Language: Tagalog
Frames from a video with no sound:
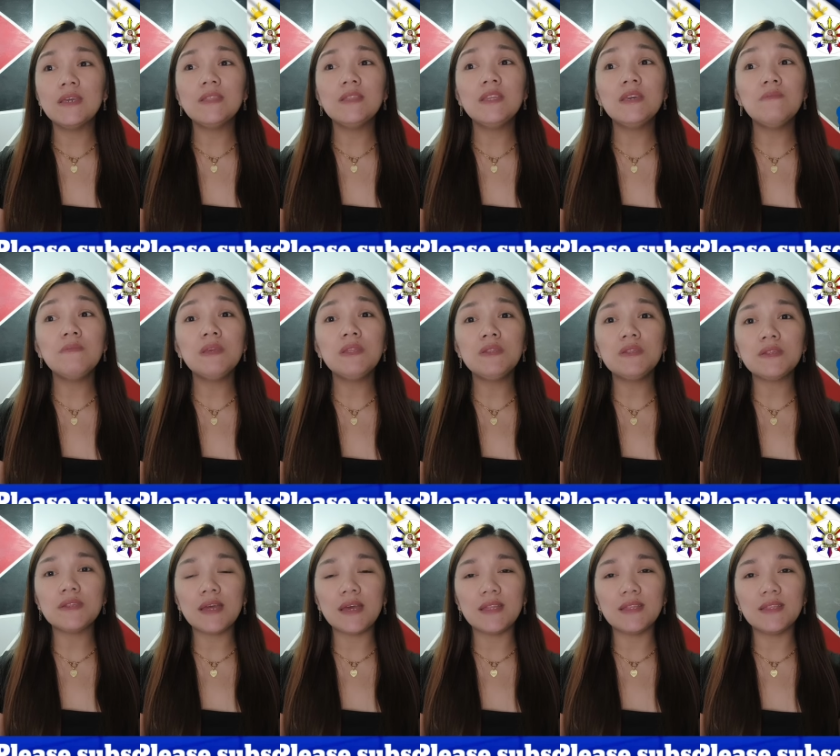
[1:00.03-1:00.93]
ni
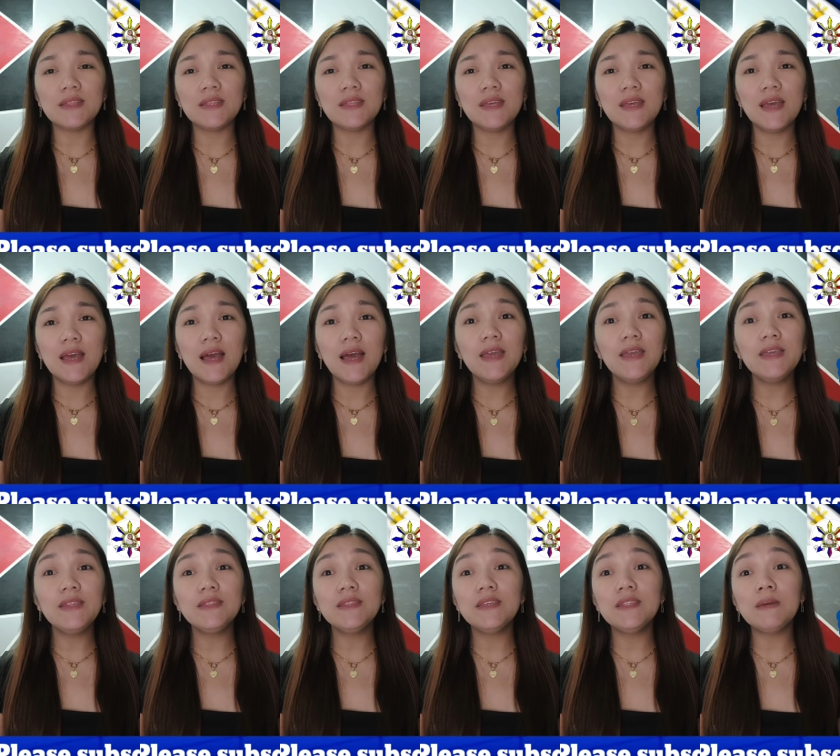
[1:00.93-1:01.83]
minsan ay
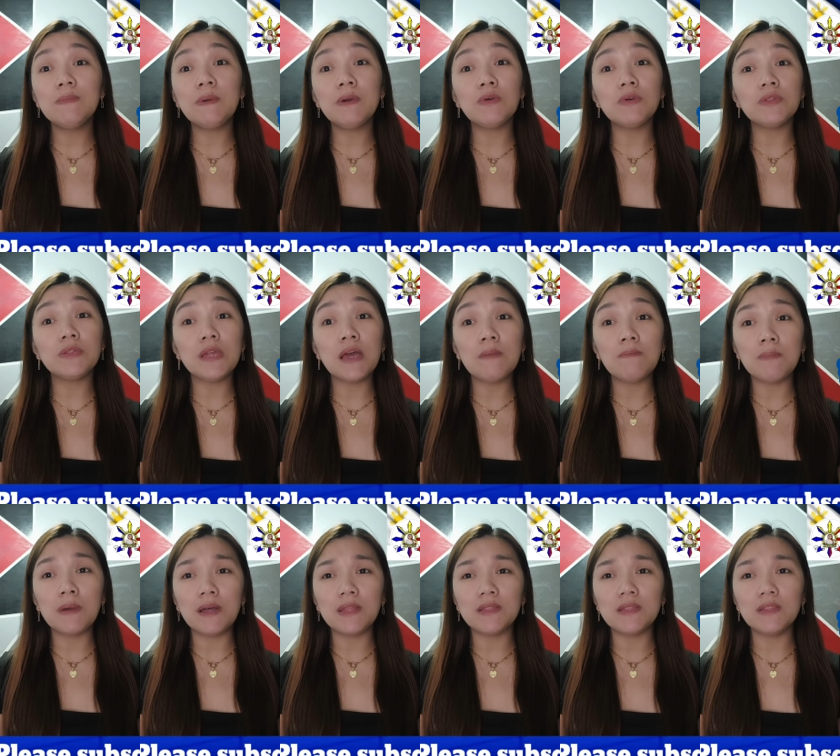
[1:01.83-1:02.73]
hindi
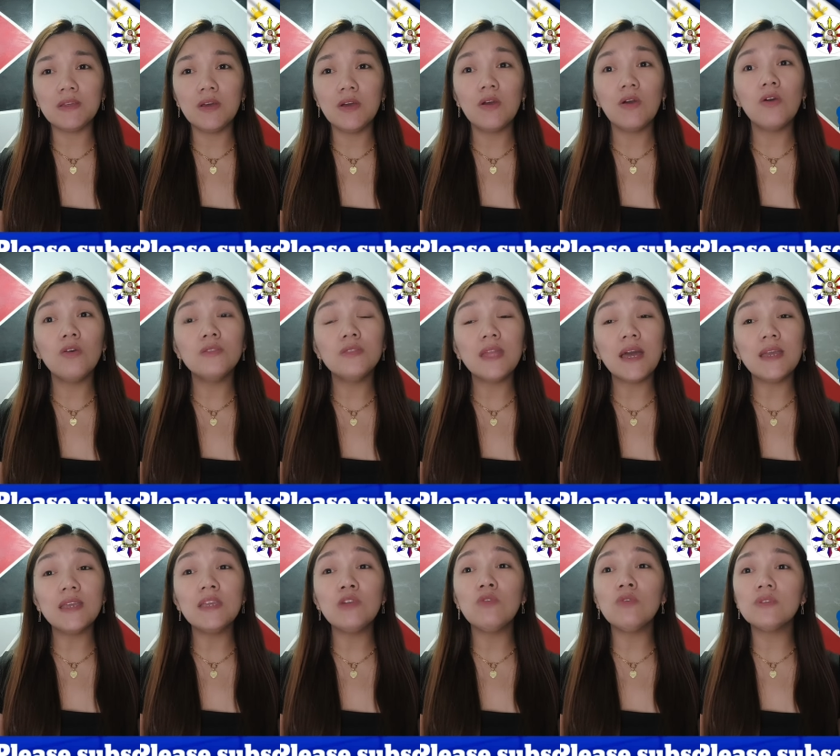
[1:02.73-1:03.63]
napag-usapan o
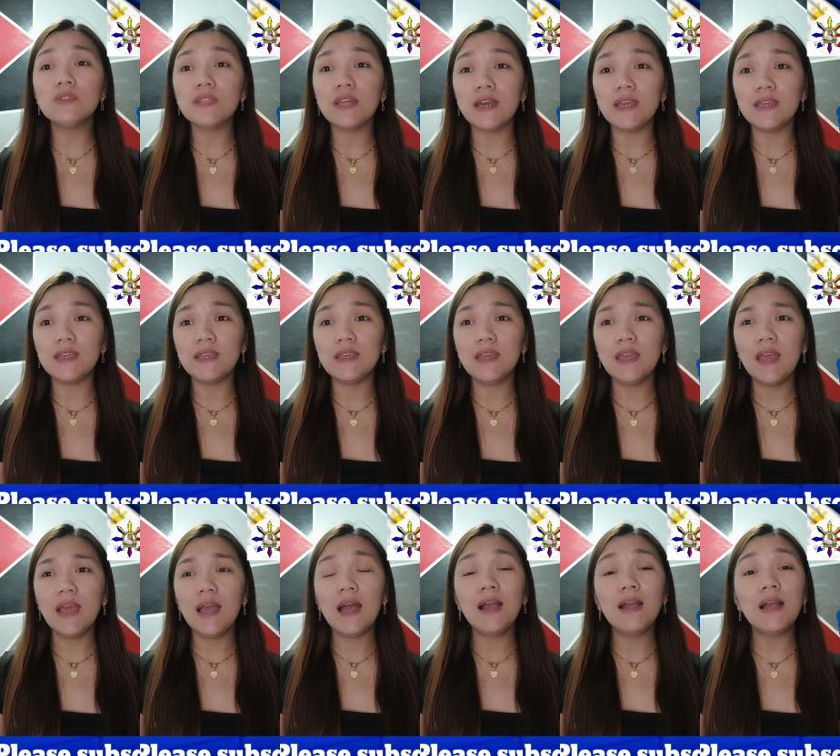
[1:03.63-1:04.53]
naiugnay
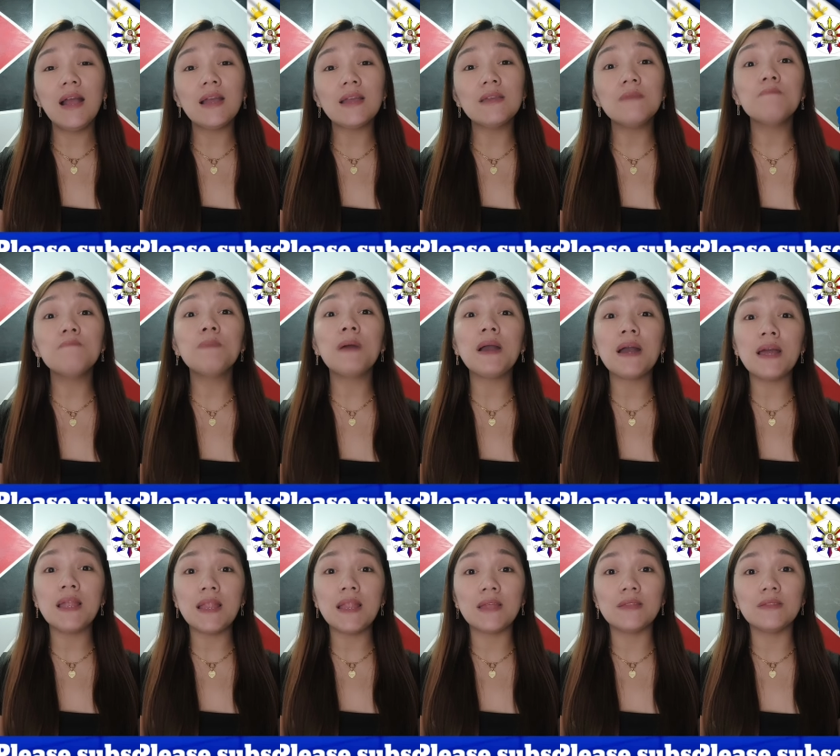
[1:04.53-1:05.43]
ang aking
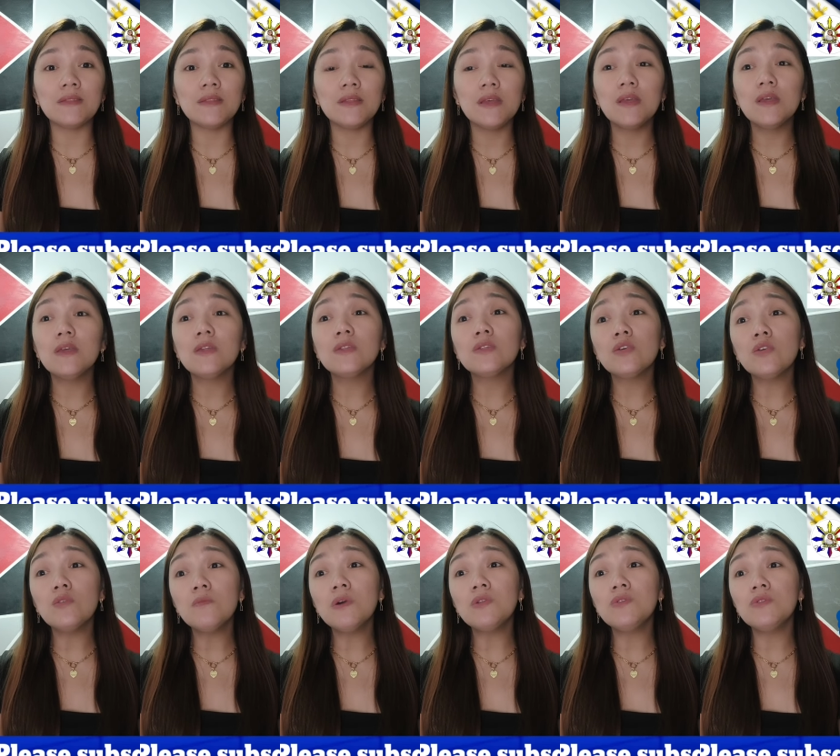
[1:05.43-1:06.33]
pangalan sa
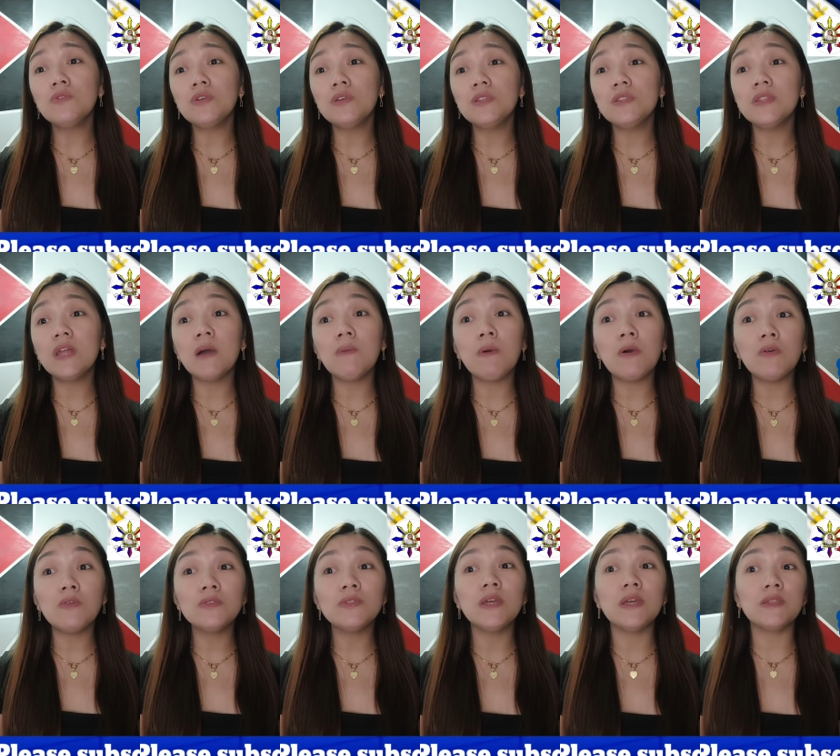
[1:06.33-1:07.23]
umano'y
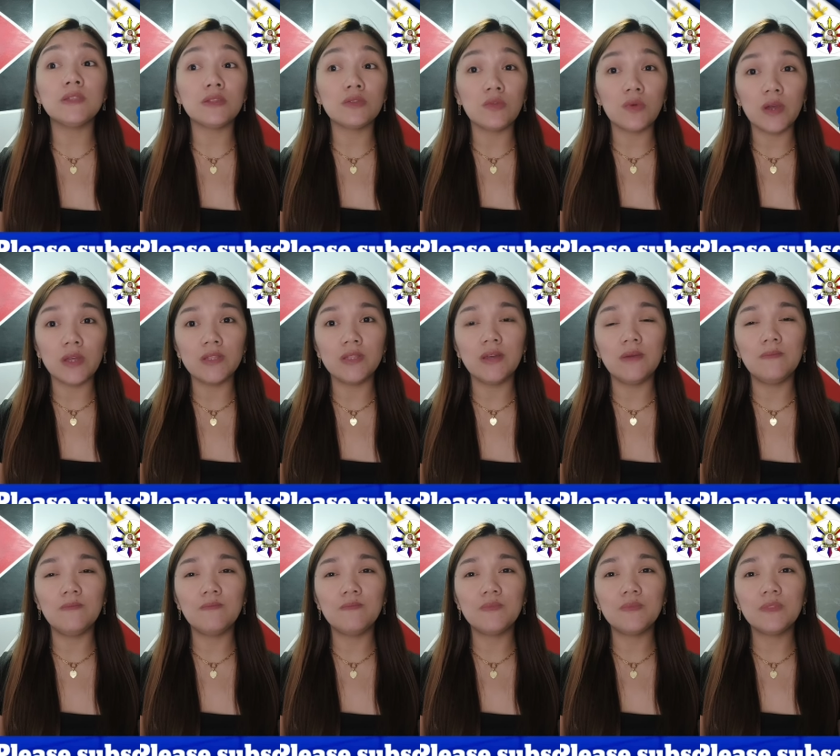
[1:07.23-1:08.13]
Davao Death Squad.
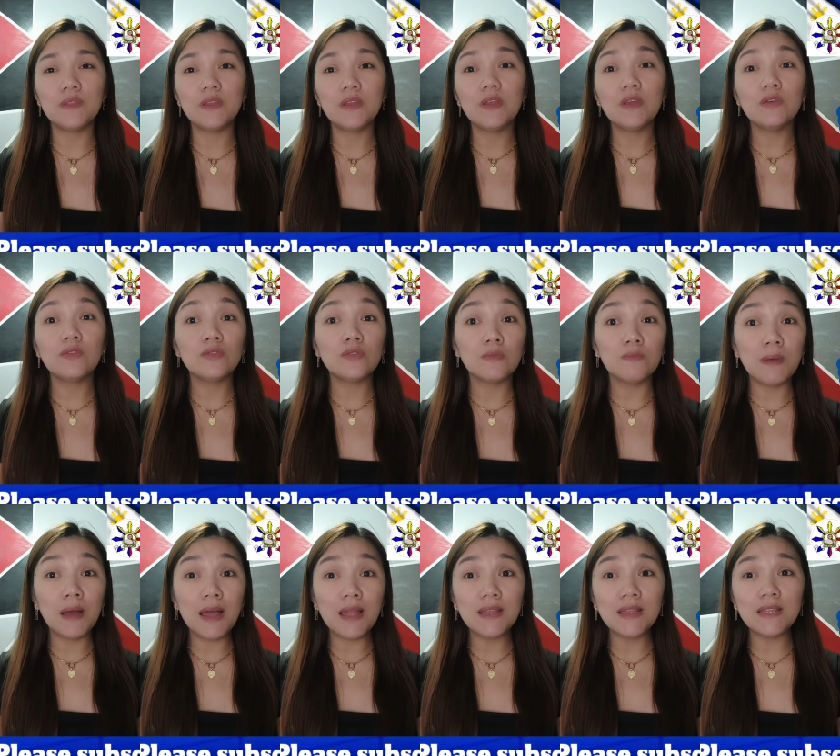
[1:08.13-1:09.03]

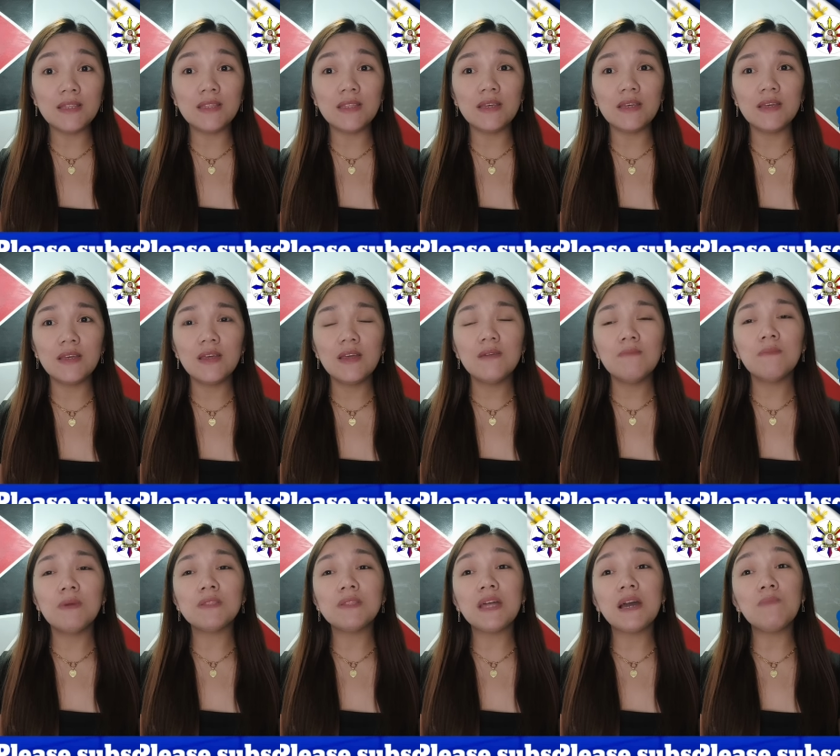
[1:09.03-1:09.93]
Subalit,
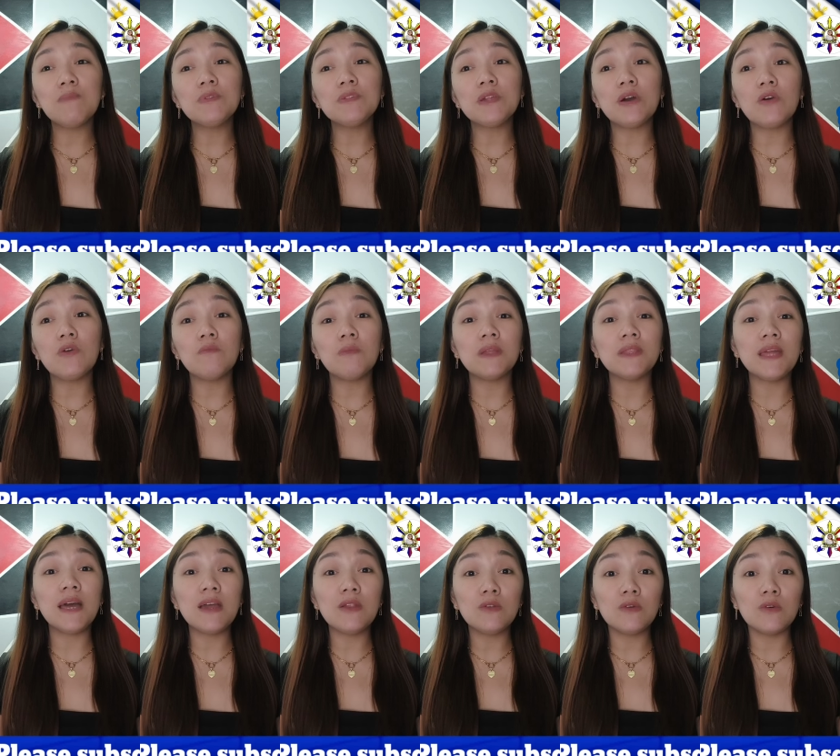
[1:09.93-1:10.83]
matapos akong
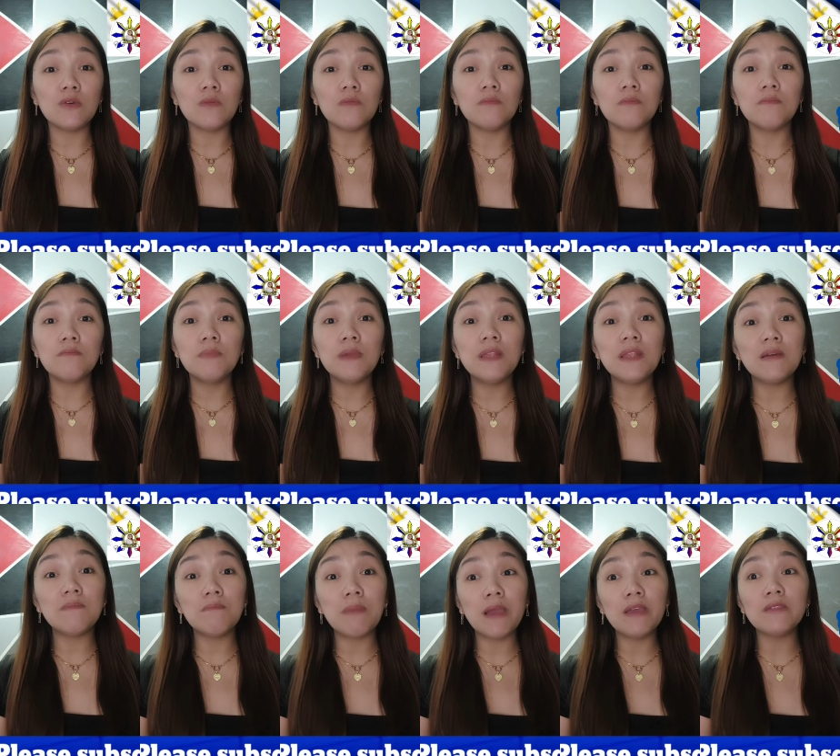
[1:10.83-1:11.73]
manalo
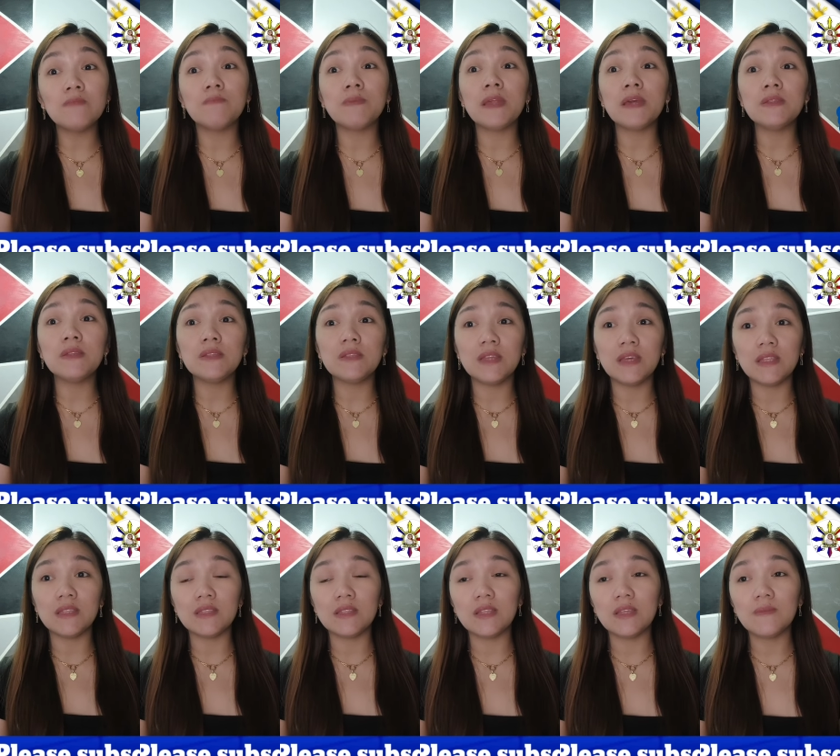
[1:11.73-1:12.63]
bilang Vice
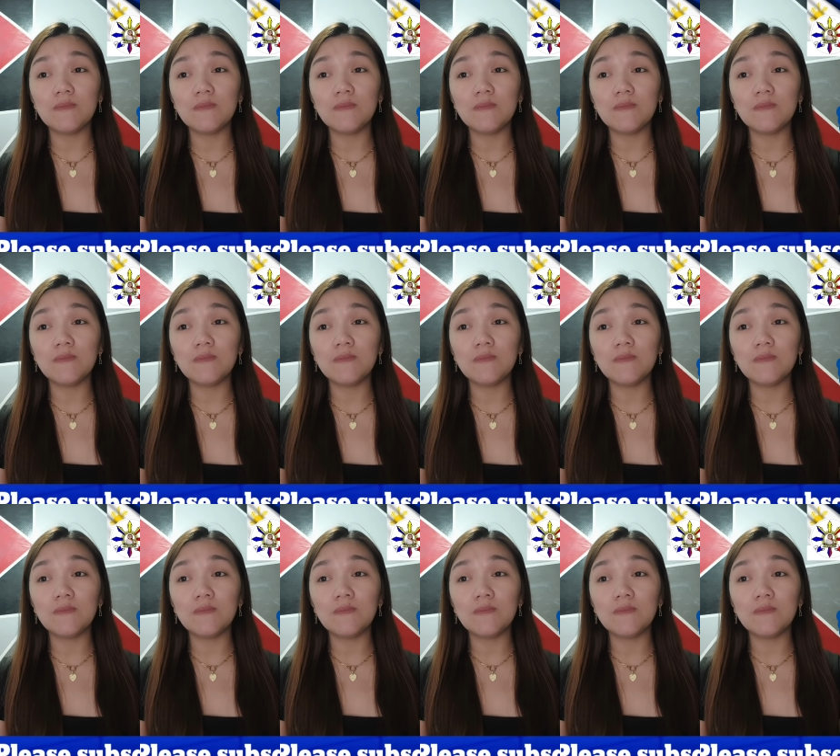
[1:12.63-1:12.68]
President,